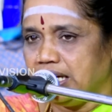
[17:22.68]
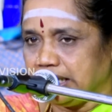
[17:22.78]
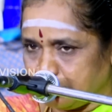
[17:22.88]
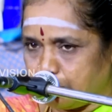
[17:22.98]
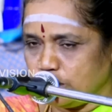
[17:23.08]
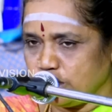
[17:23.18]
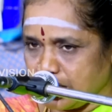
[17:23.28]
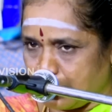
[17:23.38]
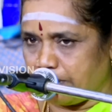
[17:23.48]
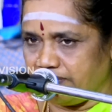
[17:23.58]
இது
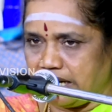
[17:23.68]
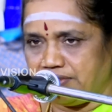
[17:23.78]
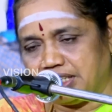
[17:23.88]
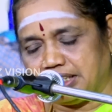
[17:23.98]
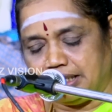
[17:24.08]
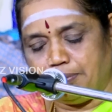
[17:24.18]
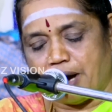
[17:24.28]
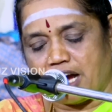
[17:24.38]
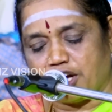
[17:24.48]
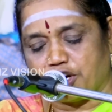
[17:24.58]
முடிஞ்சதுக்கப்புறம் வேல் வருத்தத்தை
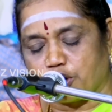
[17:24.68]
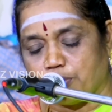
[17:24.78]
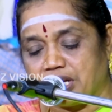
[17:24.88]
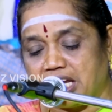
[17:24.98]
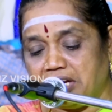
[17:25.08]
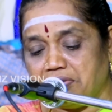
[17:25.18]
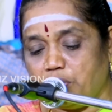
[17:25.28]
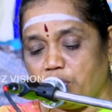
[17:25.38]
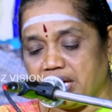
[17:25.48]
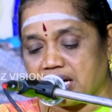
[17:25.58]
பார்க்க இருக்கிறோம்
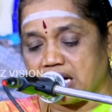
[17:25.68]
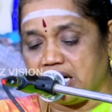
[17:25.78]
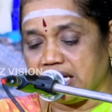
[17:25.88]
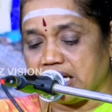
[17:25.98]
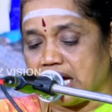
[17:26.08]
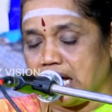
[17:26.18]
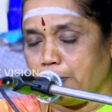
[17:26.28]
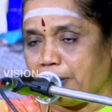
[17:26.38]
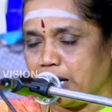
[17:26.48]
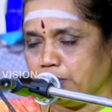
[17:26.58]
இறைவனுடைய கருணையினால்
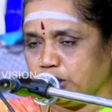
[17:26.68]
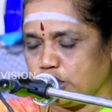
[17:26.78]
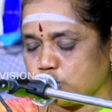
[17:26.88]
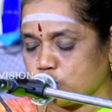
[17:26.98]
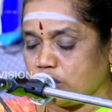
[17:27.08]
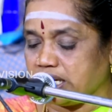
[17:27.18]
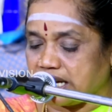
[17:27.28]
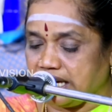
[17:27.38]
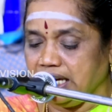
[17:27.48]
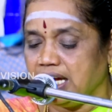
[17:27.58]
பழமுதிர்
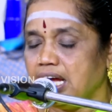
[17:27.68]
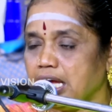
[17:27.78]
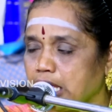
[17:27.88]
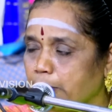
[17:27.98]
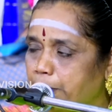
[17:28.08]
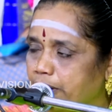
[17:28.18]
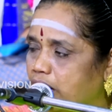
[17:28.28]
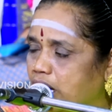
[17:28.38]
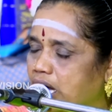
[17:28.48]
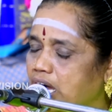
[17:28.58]
சோலையில் இப்போ
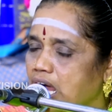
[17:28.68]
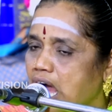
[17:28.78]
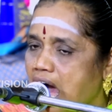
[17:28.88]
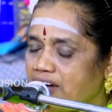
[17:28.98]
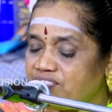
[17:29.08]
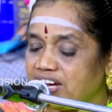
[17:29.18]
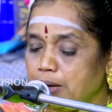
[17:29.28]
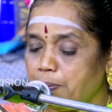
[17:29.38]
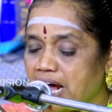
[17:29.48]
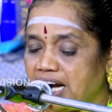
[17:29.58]
அவ்வை
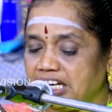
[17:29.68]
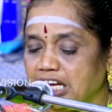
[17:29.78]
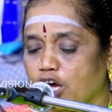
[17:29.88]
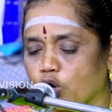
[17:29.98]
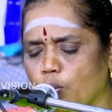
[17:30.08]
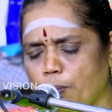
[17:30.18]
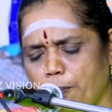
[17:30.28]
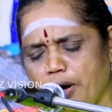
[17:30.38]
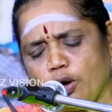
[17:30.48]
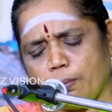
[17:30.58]
பிராட்டியா
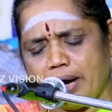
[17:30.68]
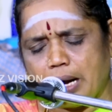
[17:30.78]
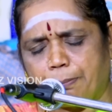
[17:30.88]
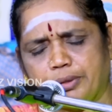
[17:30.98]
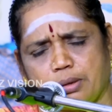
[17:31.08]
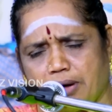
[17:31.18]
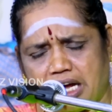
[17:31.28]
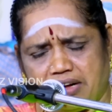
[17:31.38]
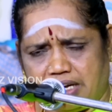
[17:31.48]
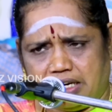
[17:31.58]
ரொம்ப ரொம்ப
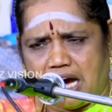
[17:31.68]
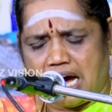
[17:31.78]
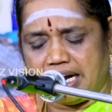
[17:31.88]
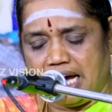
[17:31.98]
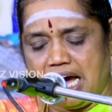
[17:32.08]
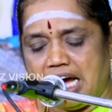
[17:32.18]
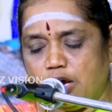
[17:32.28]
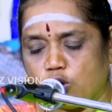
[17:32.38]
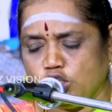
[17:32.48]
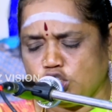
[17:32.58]
அற்புதமானவள்
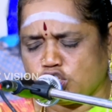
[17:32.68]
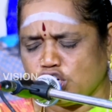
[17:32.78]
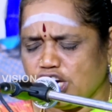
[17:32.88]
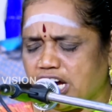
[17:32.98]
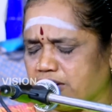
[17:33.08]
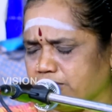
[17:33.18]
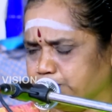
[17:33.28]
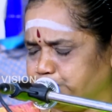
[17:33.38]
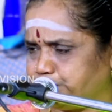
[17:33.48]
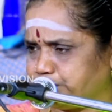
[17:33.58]
ஆனால் கொஞ்சம் கர்வம்